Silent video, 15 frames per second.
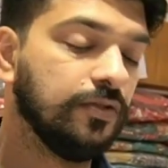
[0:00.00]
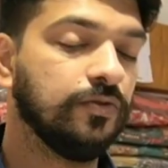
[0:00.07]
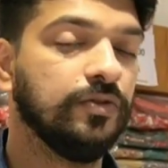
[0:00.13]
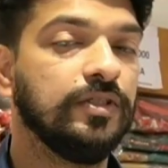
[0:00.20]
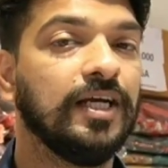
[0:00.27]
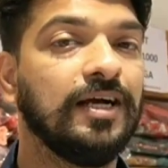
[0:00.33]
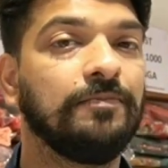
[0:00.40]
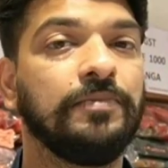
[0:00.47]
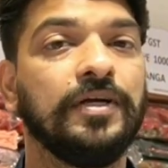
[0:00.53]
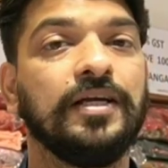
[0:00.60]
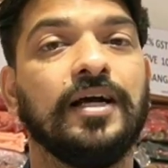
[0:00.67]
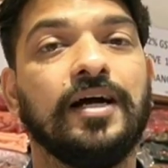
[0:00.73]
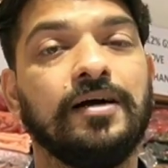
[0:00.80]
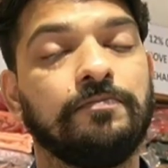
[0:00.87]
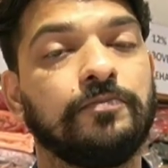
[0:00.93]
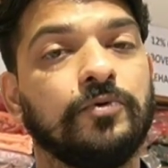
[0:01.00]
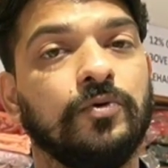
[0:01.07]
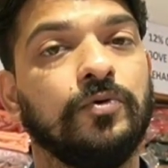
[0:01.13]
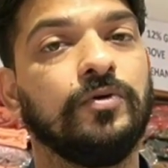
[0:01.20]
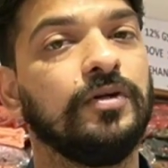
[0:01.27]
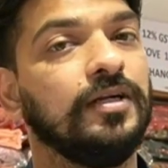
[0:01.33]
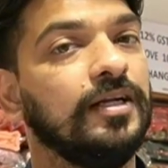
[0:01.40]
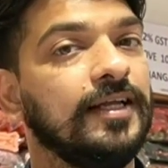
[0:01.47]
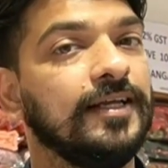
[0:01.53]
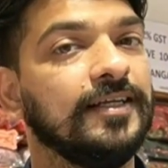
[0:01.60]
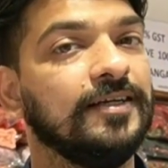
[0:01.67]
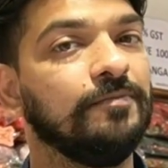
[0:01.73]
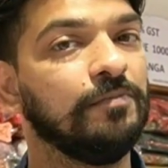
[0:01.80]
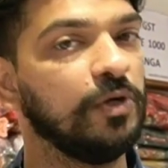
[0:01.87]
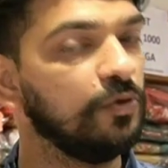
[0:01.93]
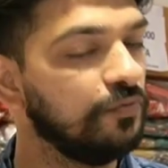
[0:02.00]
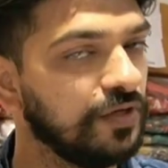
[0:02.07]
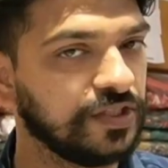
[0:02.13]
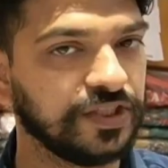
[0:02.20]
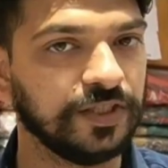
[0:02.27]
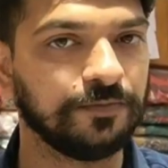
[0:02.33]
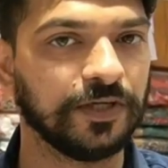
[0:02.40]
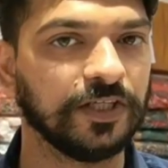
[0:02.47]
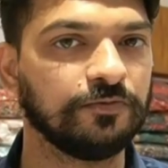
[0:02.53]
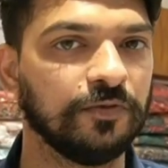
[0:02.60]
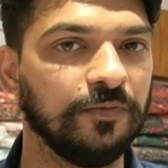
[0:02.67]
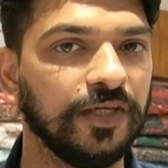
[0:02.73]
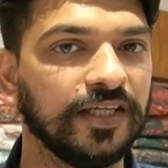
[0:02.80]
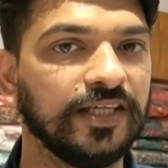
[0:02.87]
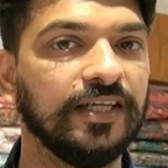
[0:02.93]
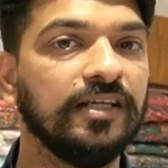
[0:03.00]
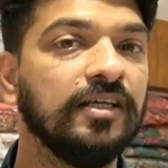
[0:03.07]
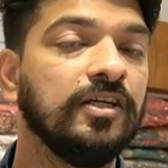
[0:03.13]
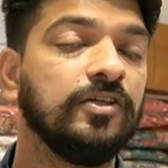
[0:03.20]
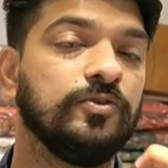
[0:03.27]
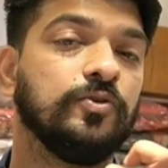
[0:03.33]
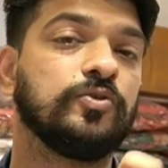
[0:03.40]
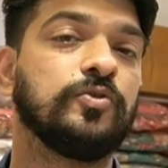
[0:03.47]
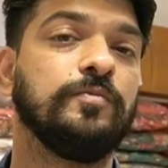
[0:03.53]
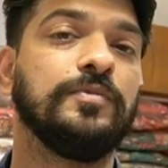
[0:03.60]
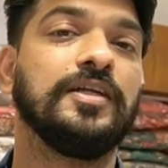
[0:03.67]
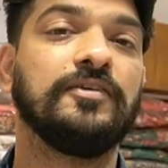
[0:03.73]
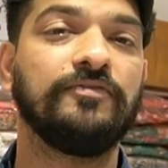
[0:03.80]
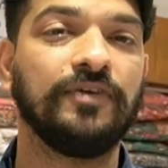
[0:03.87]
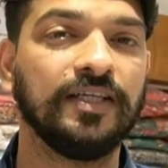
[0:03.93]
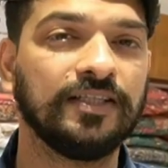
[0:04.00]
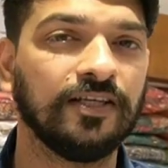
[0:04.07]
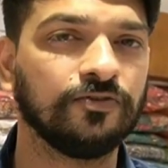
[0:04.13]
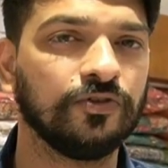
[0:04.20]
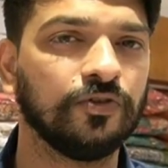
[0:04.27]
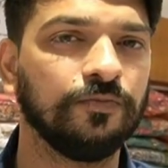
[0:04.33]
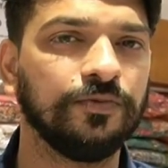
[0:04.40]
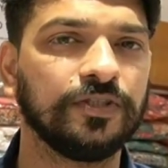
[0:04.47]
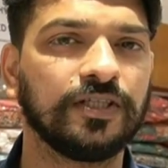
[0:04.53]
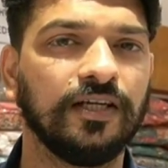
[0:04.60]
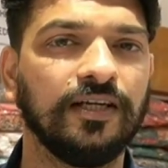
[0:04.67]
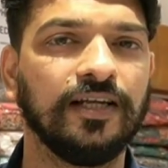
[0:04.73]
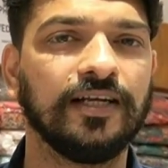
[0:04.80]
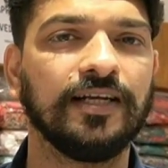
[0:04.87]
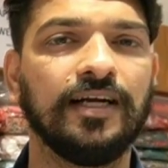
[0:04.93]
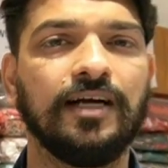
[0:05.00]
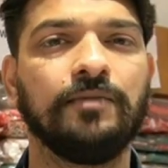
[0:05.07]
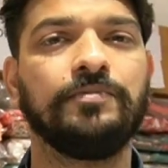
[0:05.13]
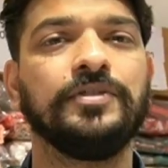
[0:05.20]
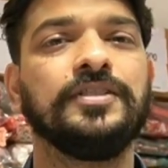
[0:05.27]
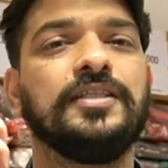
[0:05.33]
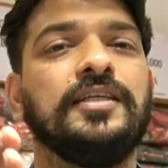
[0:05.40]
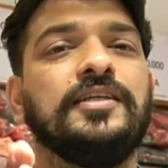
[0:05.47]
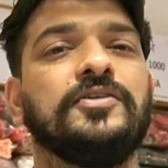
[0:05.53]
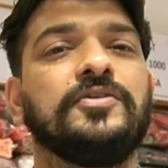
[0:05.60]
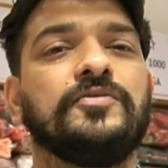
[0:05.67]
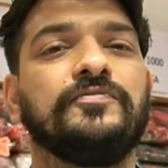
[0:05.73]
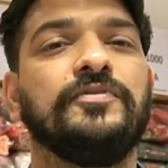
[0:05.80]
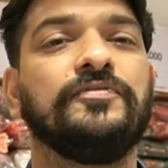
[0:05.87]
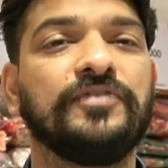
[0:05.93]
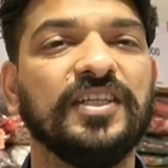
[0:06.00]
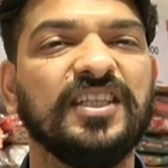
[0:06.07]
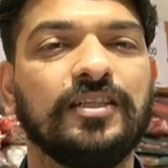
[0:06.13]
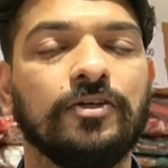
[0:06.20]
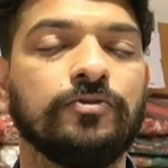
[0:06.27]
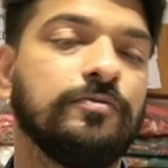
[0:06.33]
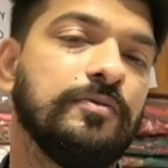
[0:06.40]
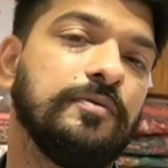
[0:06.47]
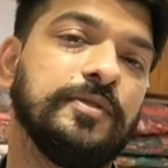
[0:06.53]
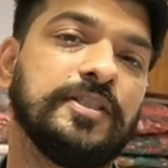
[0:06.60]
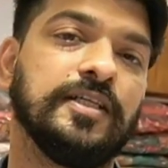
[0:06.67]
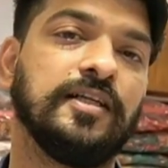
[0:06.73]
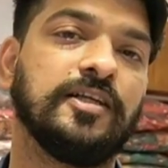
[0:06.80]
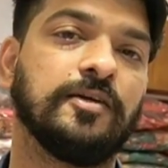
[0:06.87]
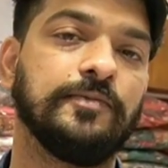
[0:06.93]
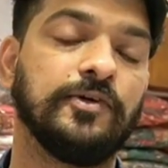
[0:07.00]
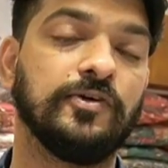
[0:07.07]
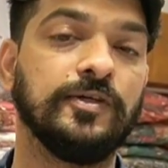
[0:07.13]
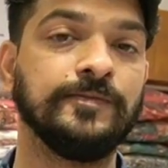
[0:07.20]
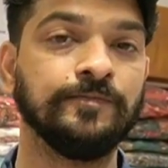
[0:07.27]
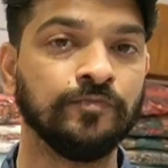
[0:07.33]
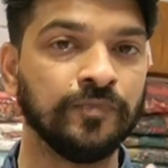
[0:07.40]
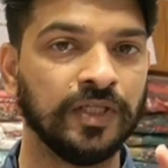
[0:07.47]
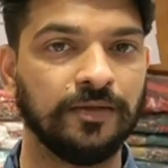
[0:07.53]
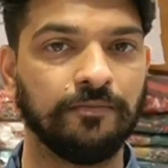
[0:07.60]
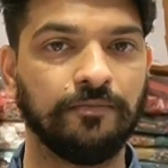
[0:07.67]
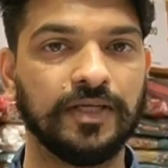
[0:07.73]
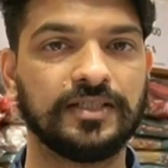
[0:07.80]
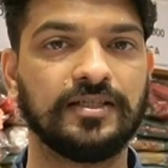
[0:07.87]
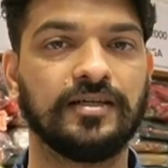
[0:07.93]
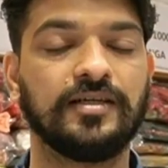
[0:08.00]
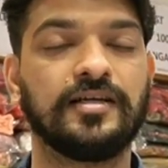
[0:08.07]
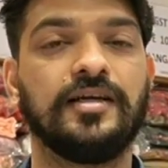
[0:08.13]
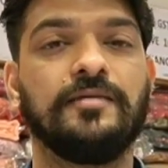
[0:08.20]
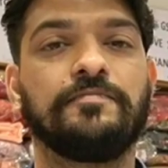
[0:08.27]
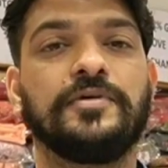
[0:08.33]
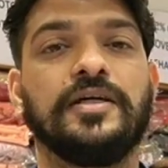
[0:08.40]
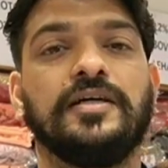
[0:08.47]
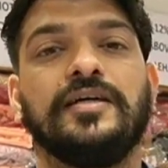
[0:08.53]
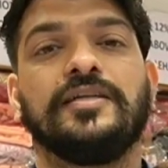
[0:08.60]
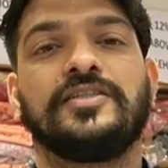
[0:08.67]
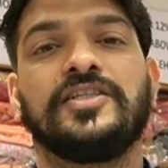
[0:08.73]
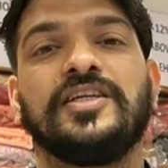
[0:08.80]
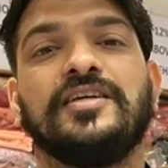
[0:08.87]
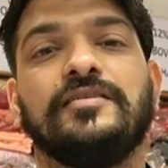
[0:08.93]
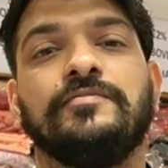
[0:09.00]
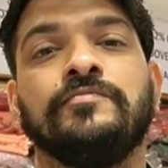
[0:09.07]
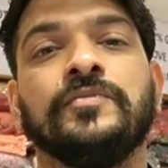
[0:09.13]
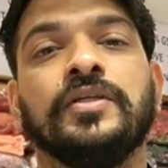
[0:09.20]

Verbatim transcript: तो यहाँ पे आपको लहंगे मैनुफैक्चरिंग प्राइस में मिलेंगे दोस्तों मेरा फाइव थाउजेंड रुपीज़ का लहंगा आप इजीली फिफ्टीन थाउजेंड में भी सेल कर पाओगे बस अगर आपका अच्छा